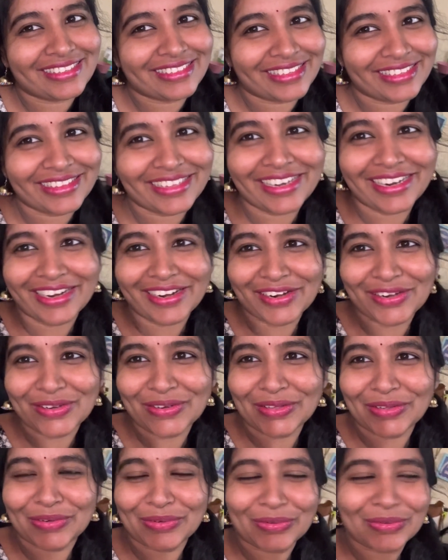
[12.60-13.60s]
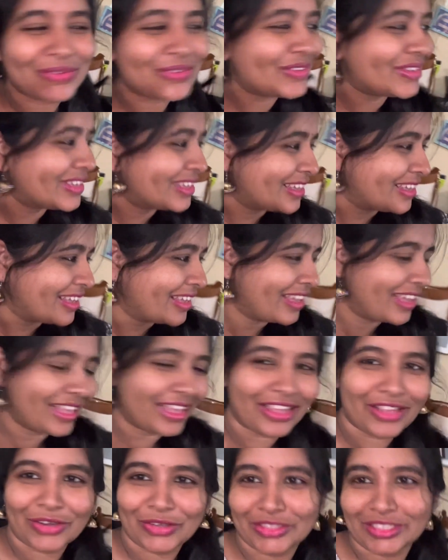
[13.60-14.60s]
అందరు ఎట్లున్నారు
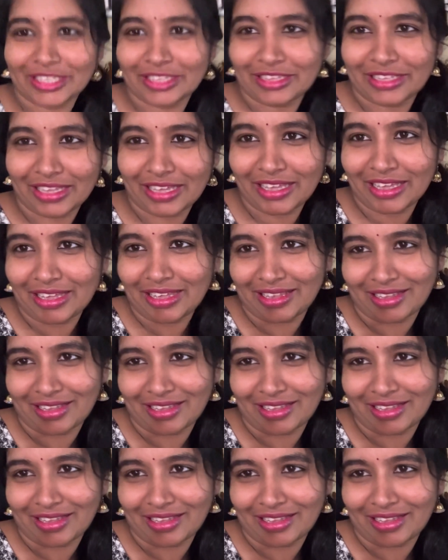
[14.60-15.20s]
ఈరోజైతే